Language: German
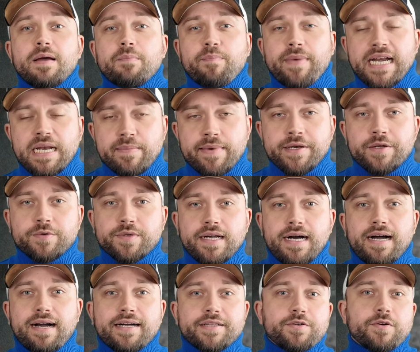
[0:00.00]
meiner Meinung
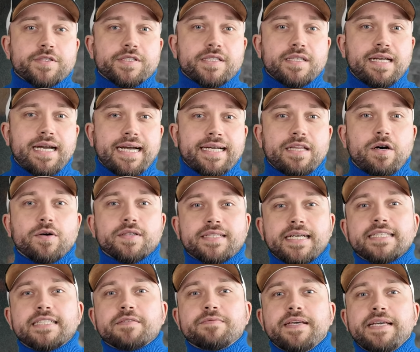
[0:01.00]
nach hat Godzilla genau
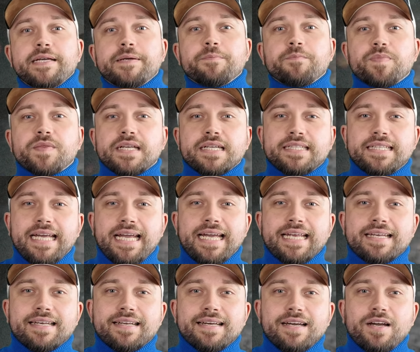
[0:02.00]
deswegen
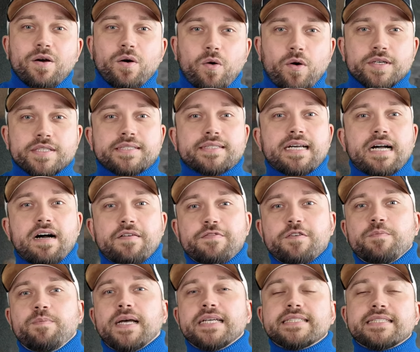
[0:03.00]
den Oscar
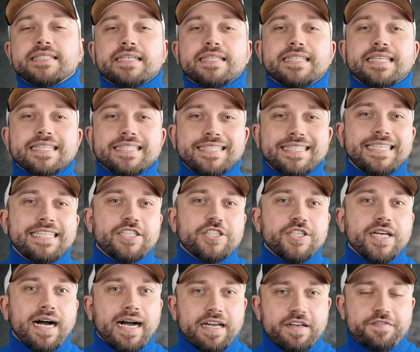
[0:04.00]
für bestes
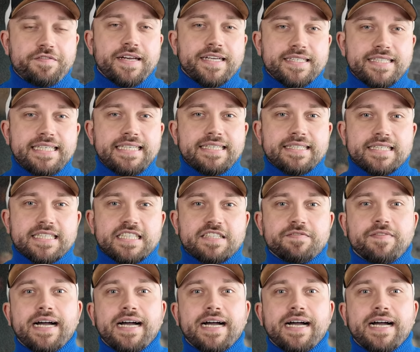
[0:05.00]
CGI verdient,